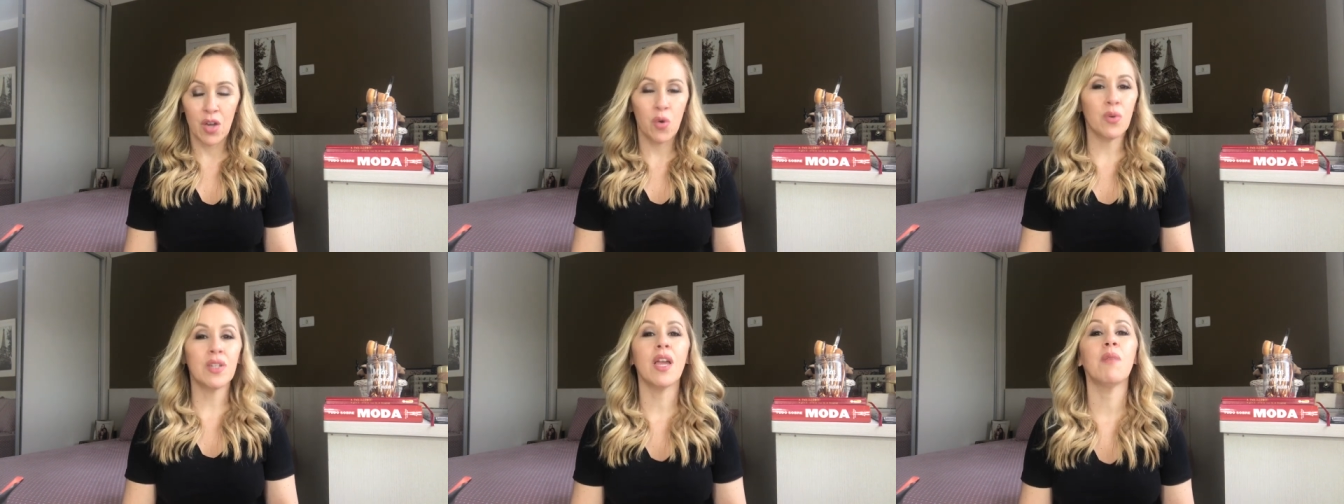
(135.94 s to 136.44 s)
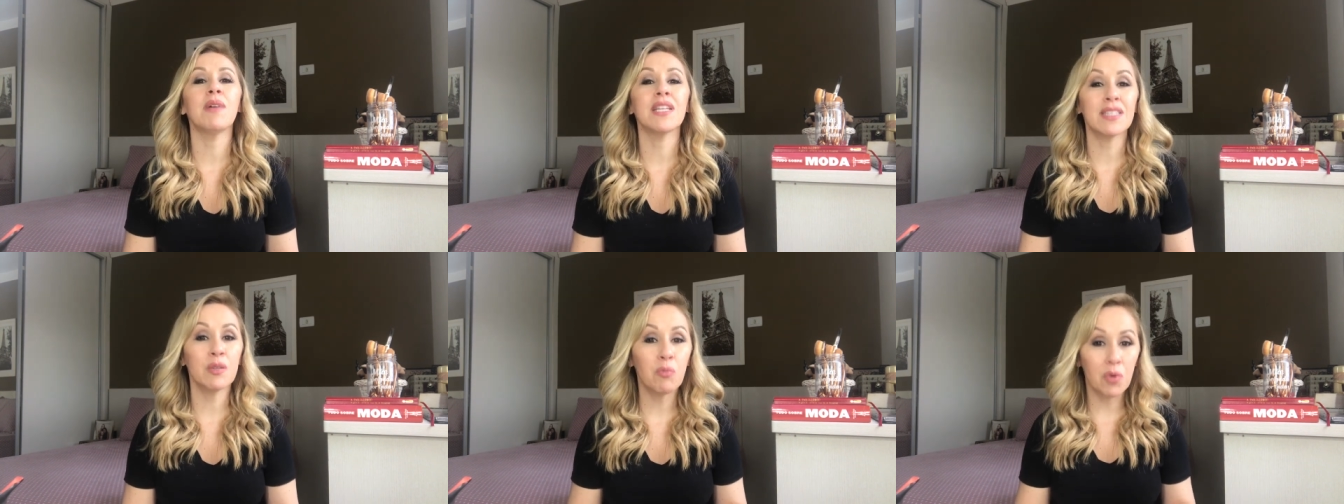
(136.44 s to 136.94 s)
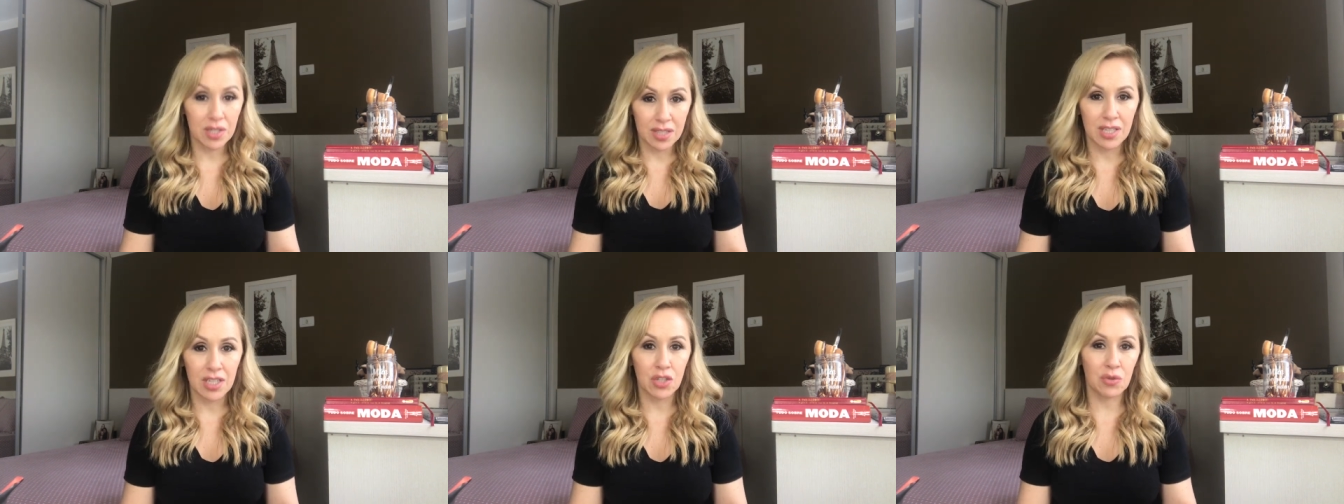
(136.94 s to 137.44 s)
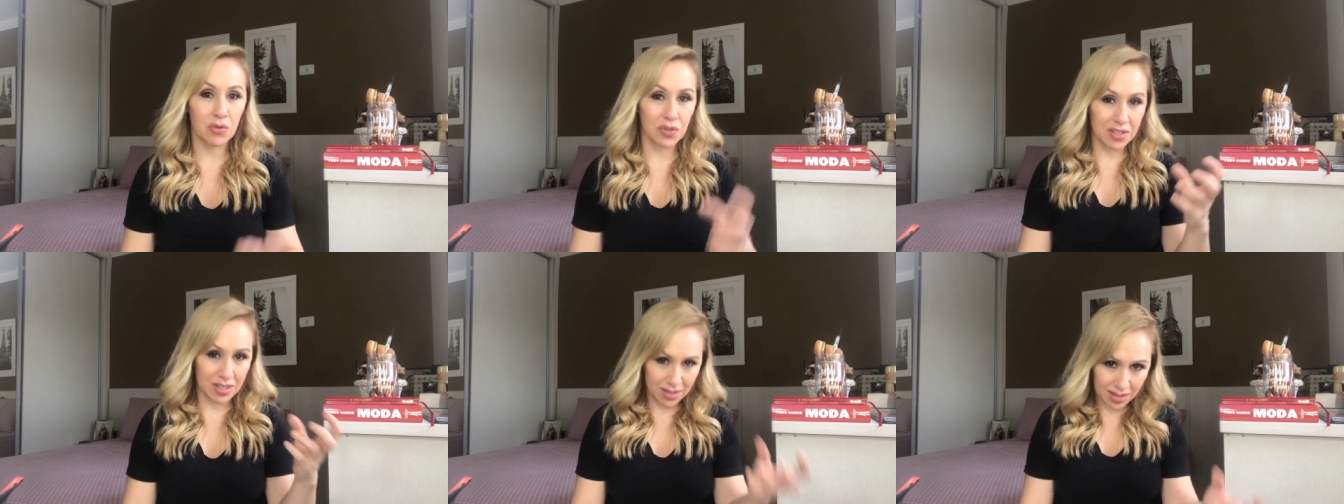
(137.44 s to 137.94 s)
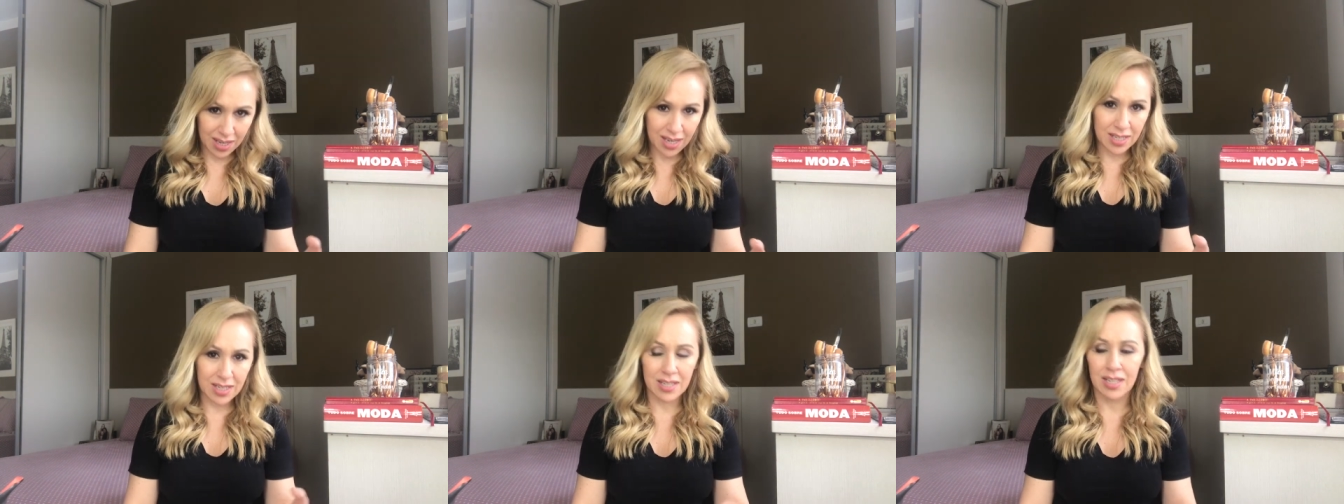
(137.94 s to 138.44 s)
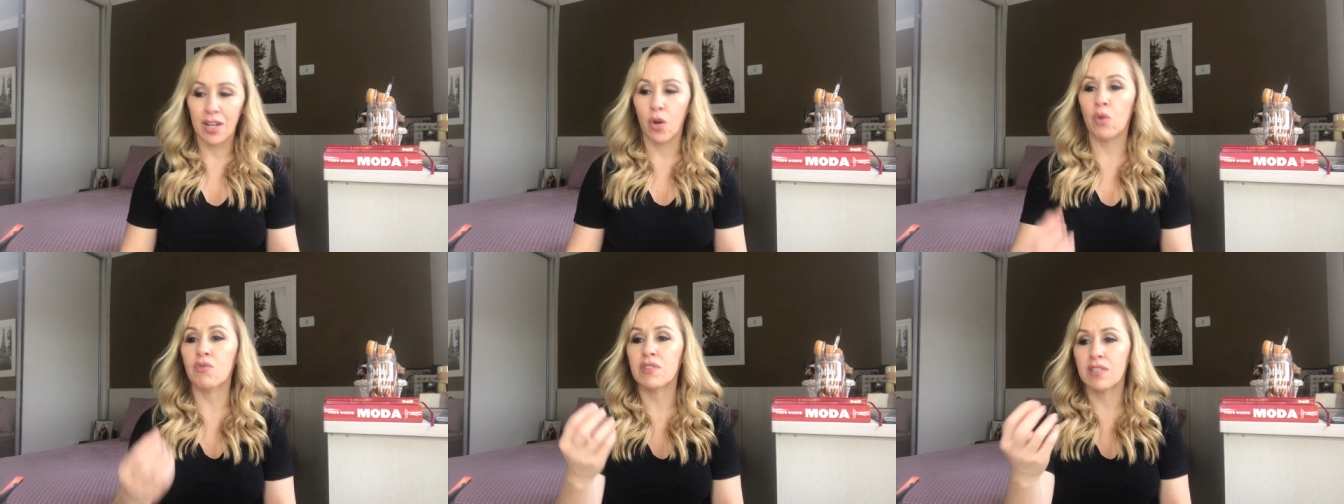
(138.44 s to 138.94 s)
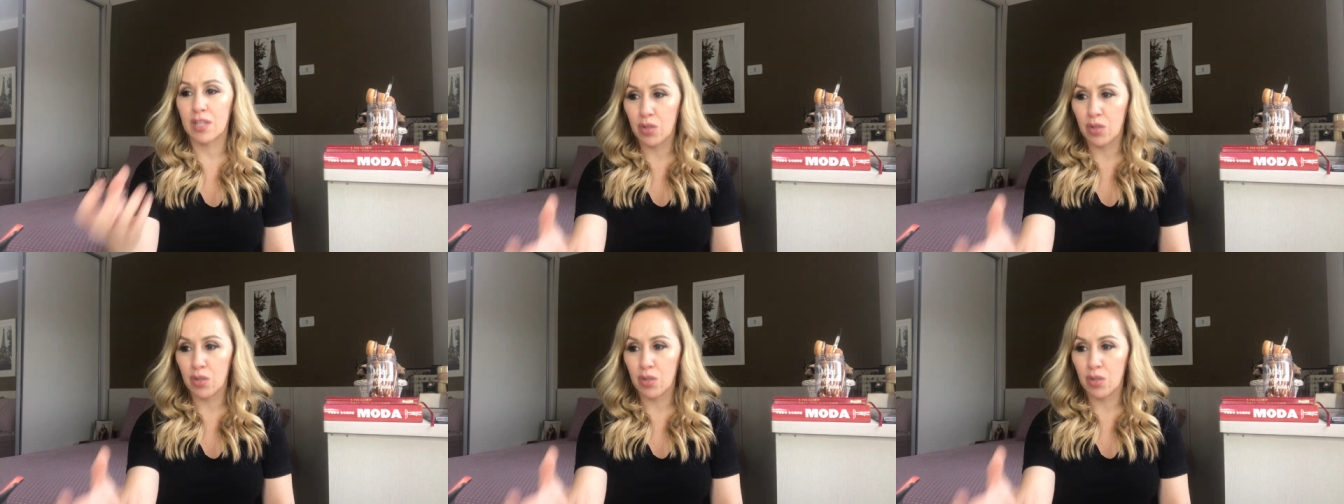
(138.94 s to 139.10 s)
O que é mais importante você ter ou você